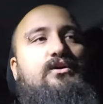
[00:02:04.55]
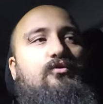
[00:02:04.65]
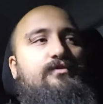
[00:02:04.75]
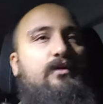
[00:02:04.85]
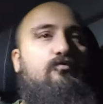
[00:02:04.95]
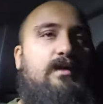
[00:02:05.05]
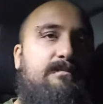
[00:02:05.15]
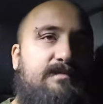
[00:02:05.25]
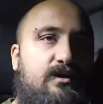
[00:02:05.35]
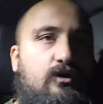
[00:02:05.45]
con Raul
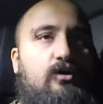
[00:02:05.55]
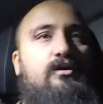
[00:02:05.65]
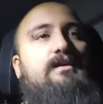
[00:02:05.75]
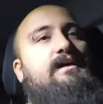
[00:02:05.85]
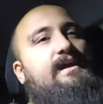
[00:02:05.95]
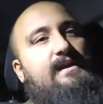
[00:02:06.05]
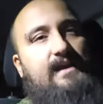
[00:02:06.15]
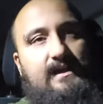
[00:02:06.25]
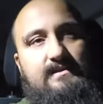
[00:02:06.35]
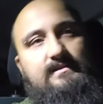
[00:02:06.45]
Albiol, eh,
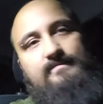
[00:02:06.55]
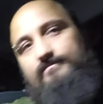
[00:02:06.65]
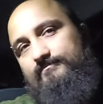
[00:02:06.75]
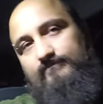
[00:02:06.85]
ragazzi,